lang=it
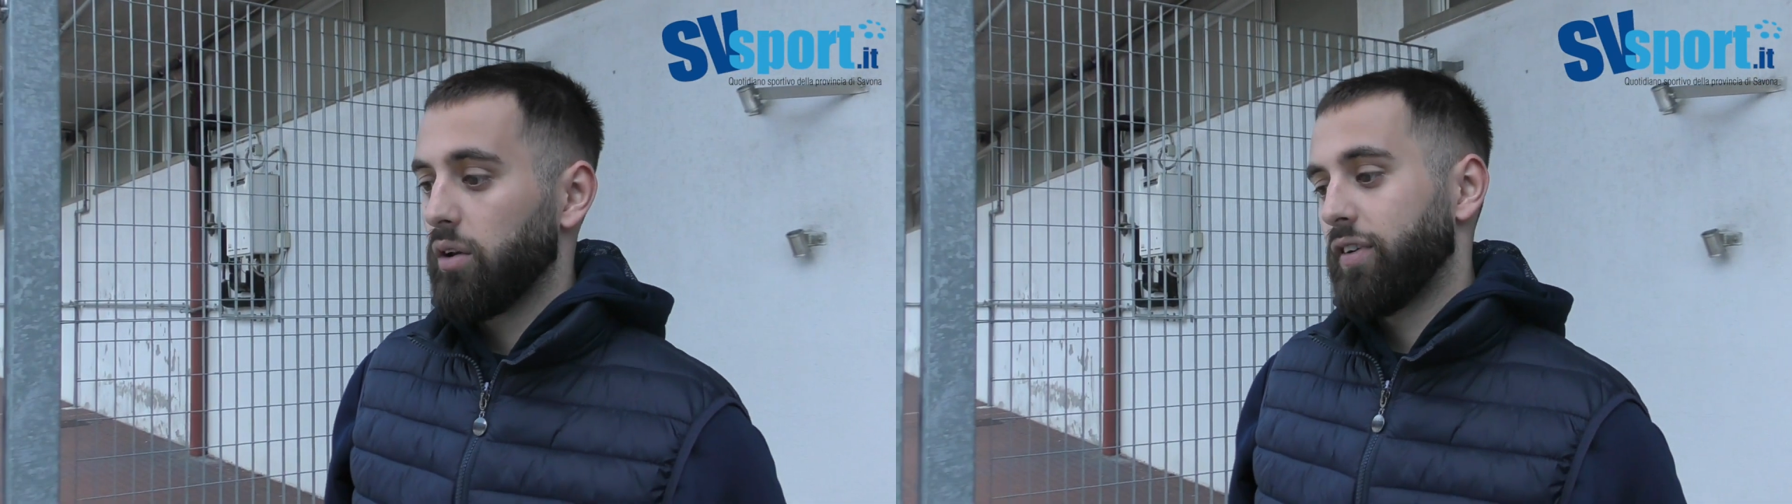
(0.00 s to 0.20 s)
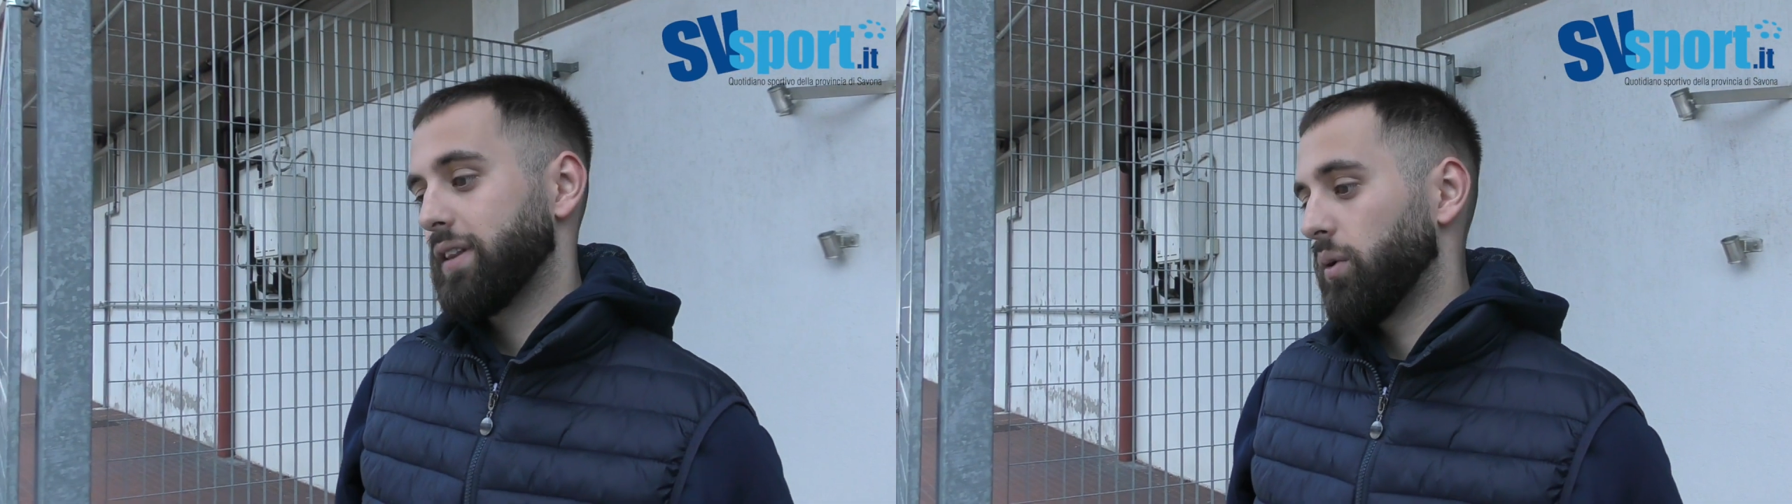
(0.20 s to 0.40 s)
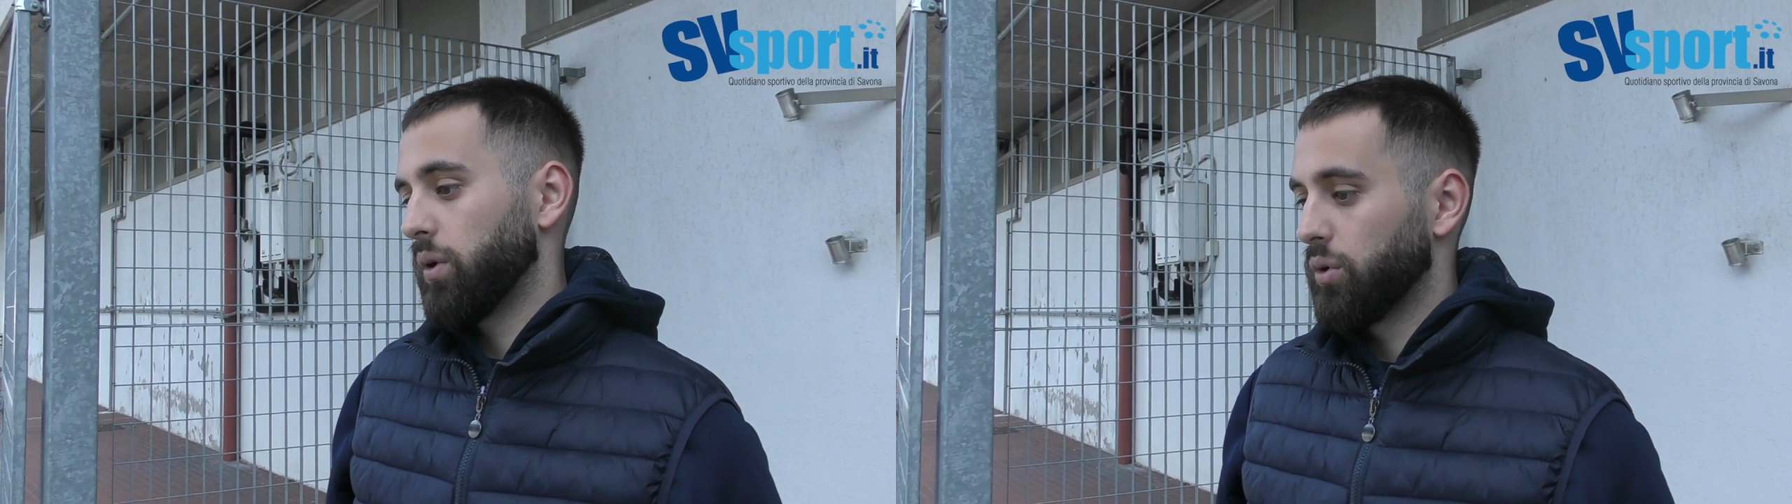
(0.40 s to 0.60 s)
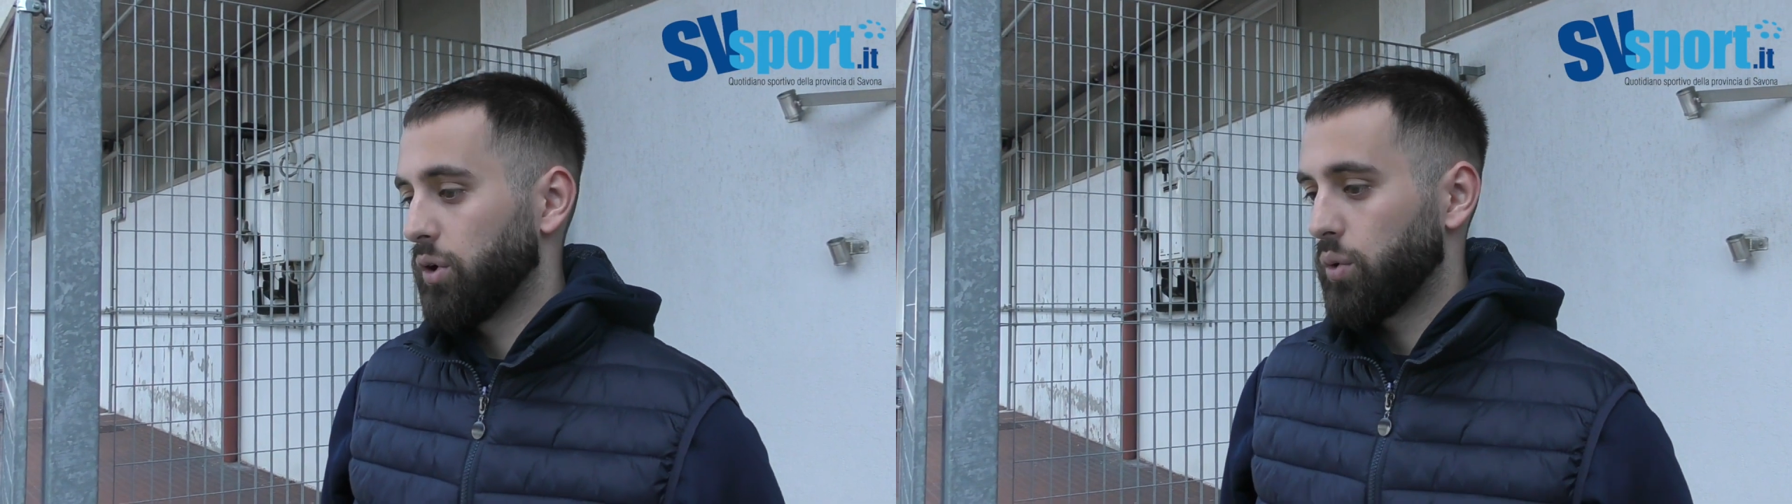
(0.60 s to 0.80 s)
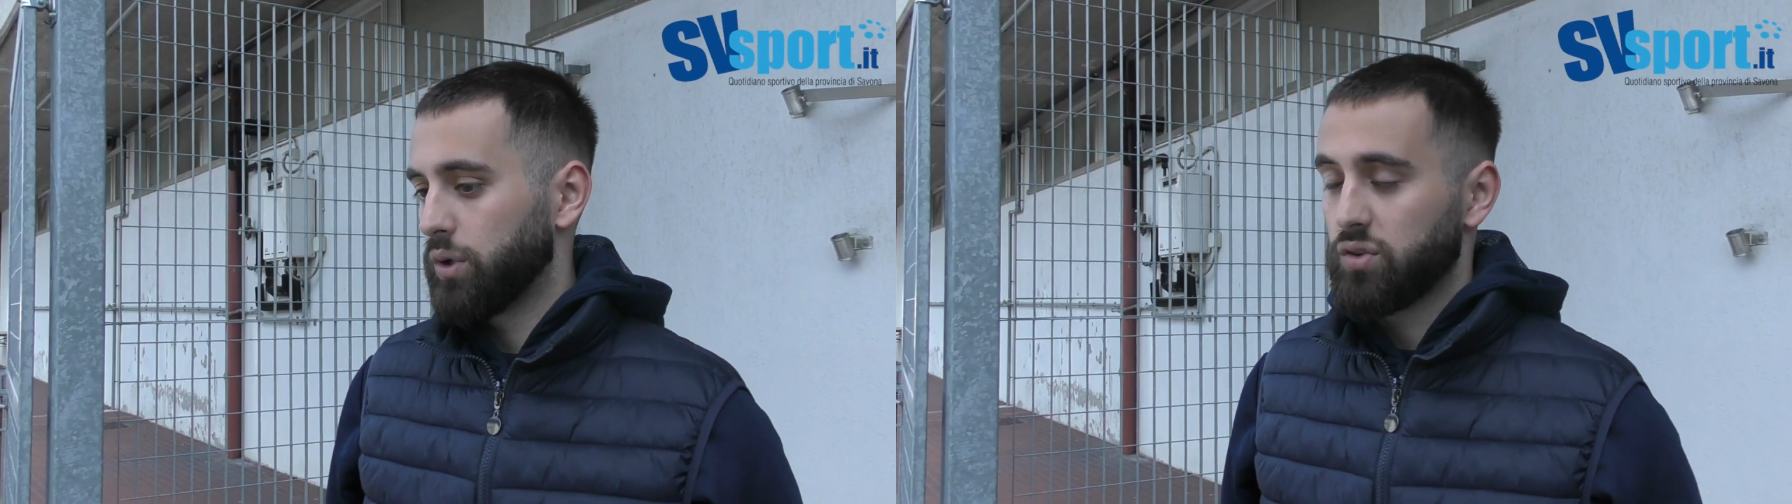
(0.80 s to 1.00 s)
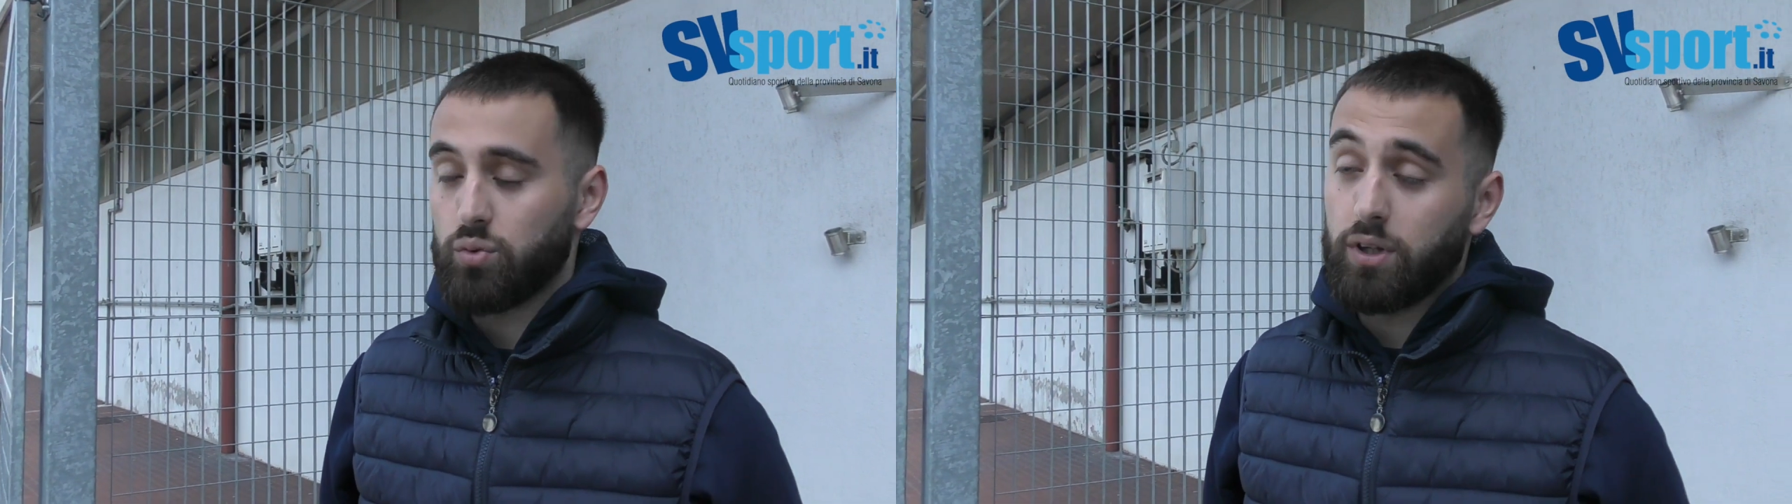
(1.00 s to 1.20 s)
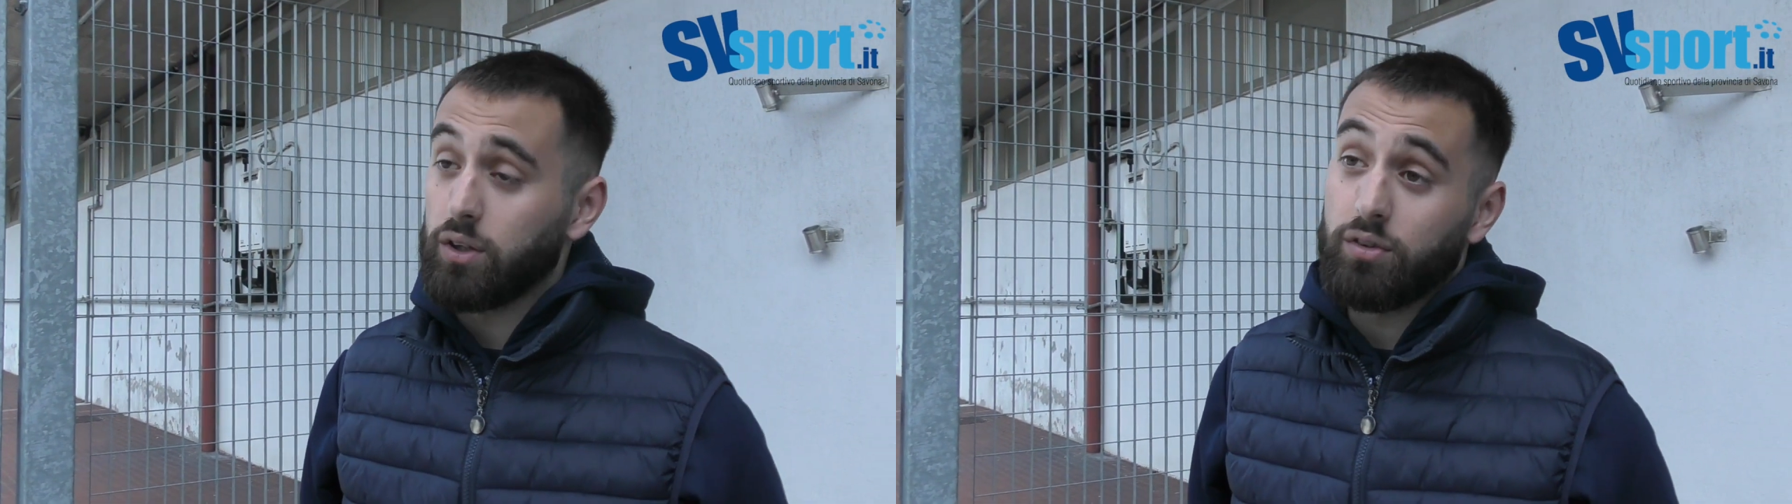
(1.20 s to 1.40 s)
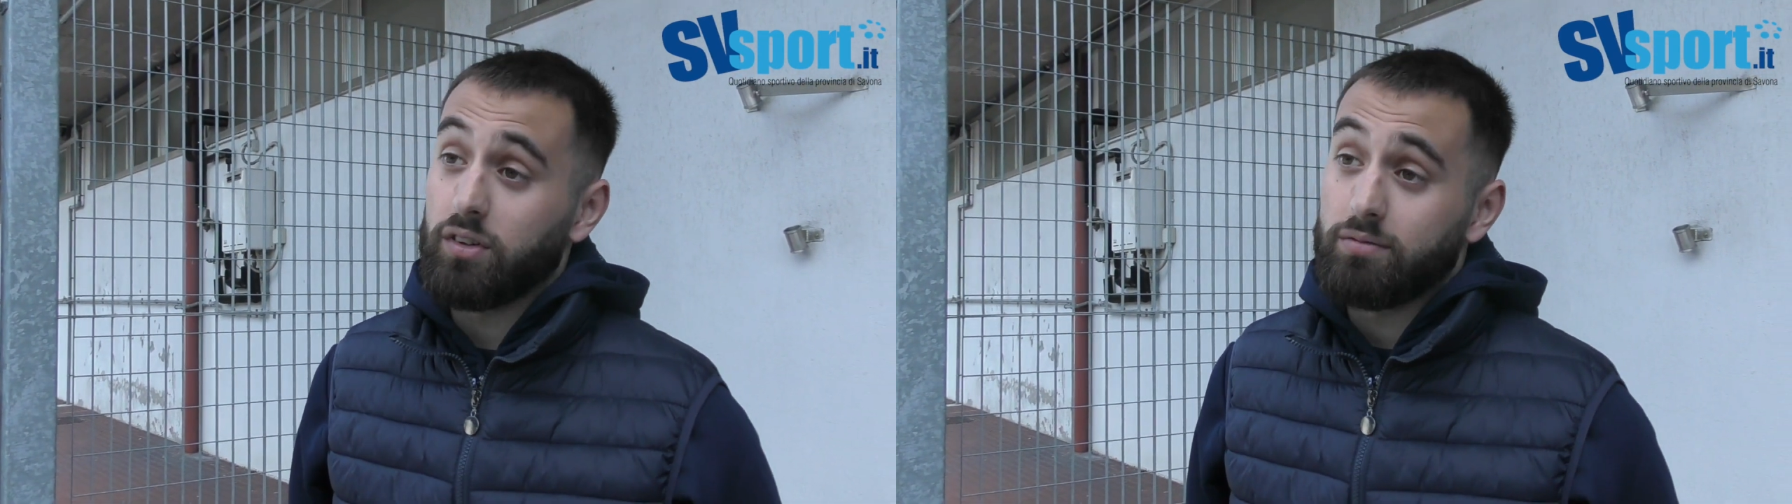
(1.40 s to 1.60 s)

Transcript: infatti quando con esultato